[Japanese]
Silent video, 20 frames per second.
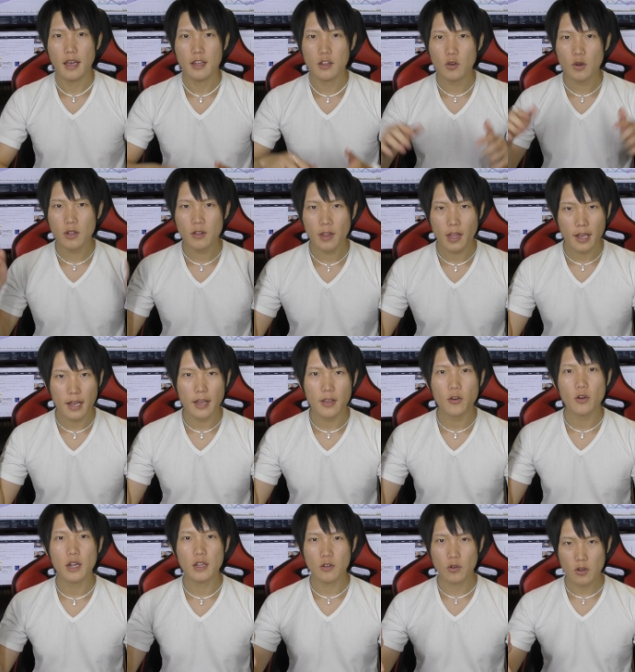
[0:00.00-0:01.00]
動画のね、概
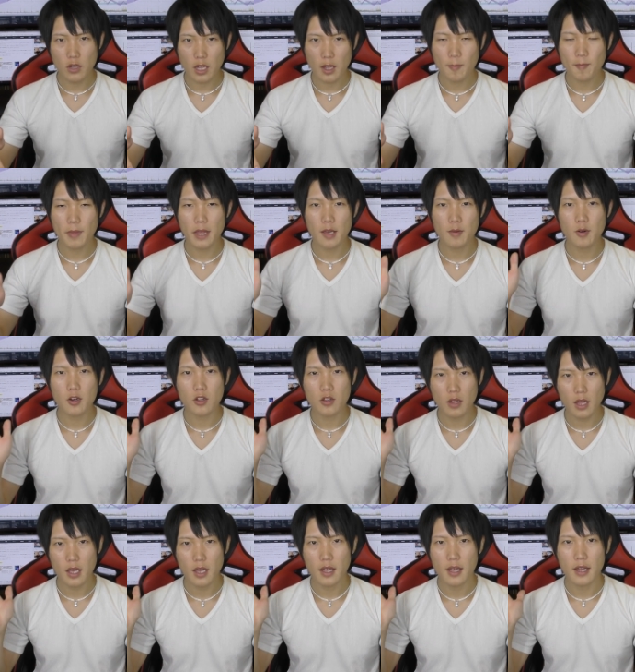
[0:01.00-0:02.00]
要欄の方に、僕の
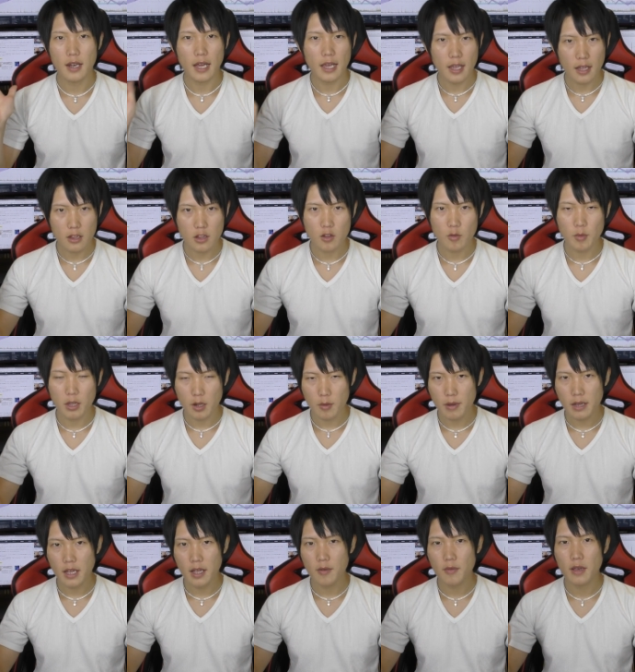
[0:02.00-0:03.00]
ね、LINE@
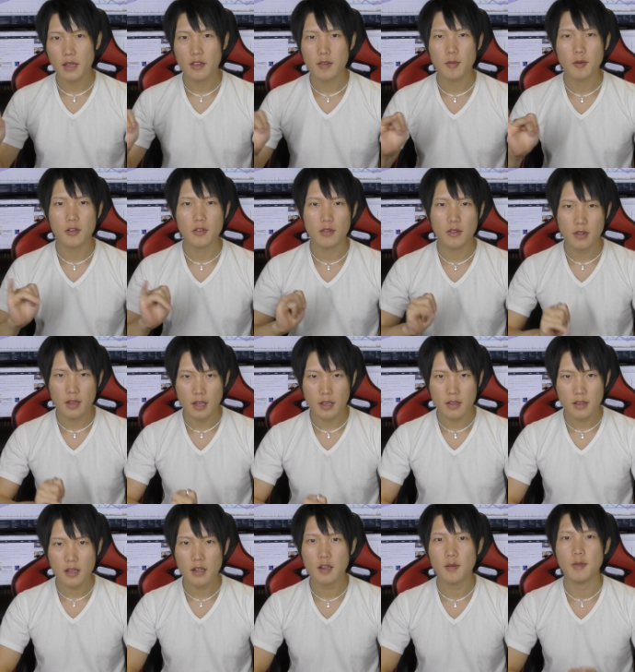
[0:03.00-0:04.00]
メルマガ、Facebook、Twitter、
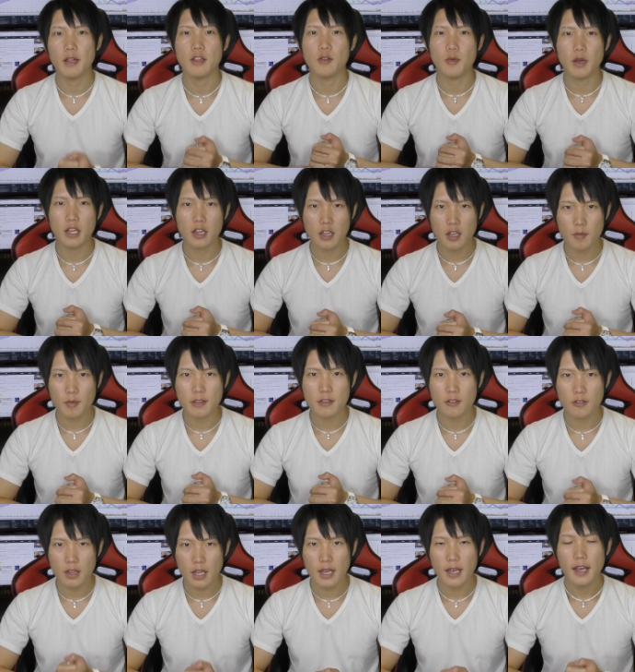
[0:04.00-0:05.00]
Instagram などもやっていま
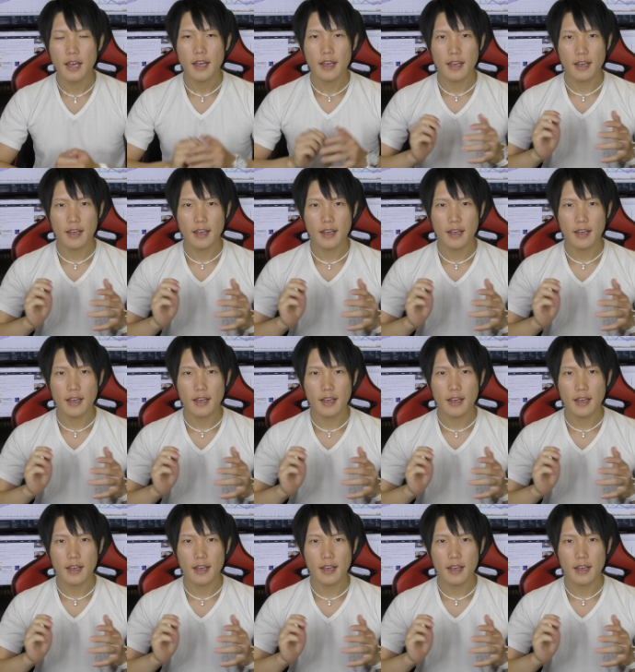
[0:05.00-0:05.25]
すので、